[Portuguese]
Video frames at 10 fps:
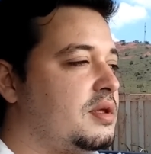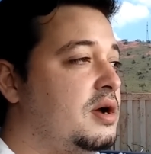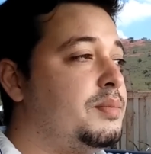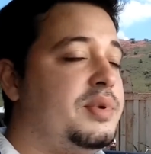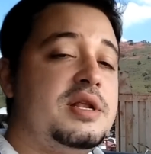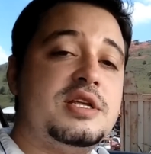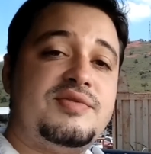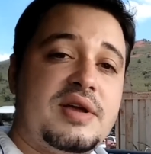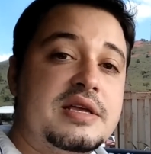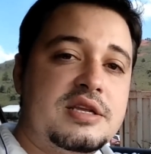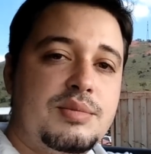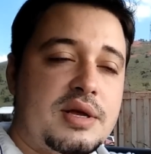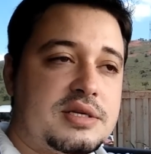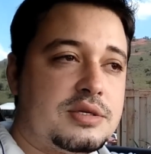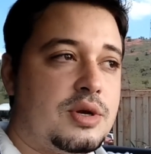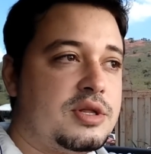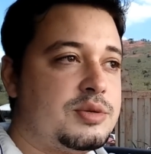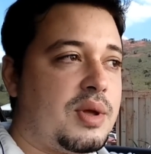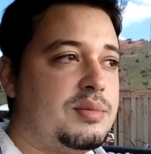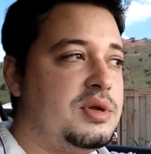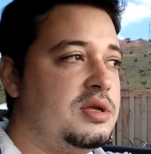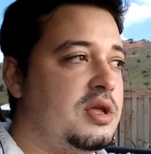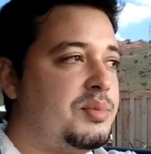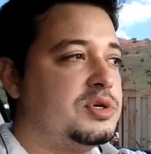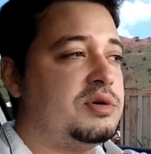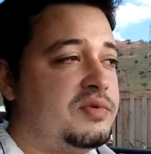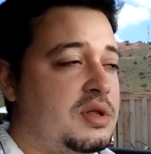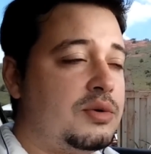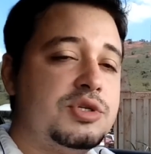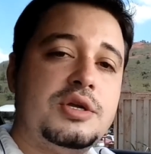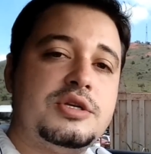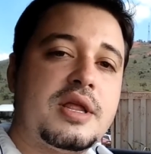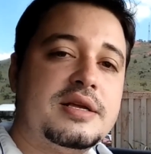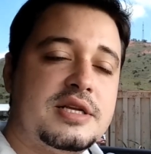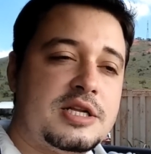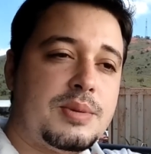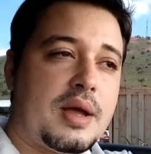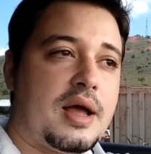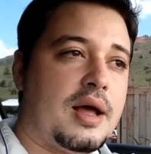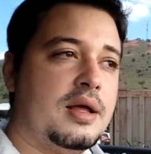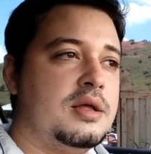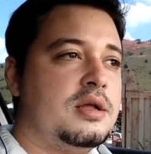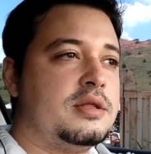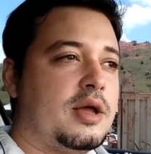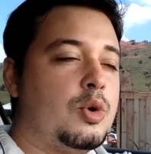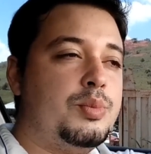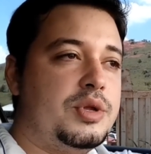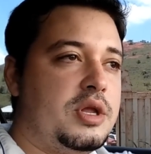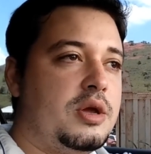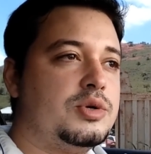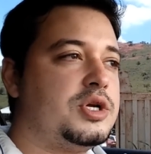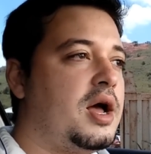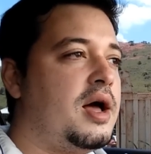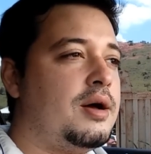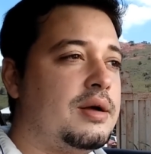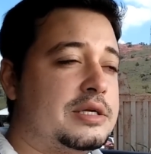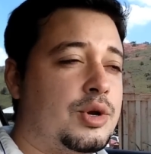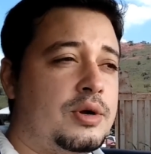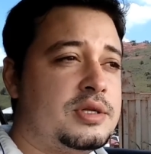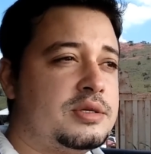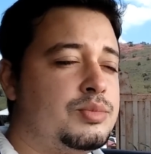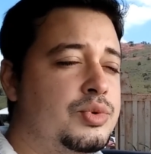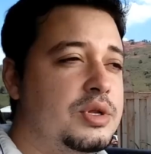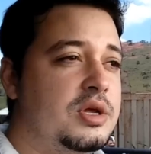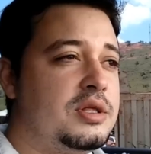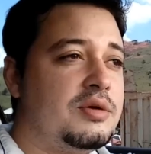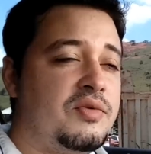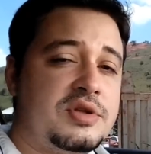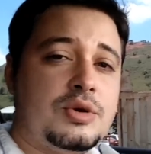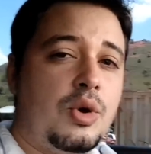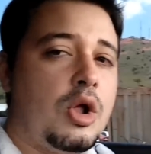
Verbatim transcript: Campinas vai receber essas rodas para mim e depois eu vou dar um jeito de trazer elas para cá. Tá com pneu já, umas rodas bonitas. Vou ver se eu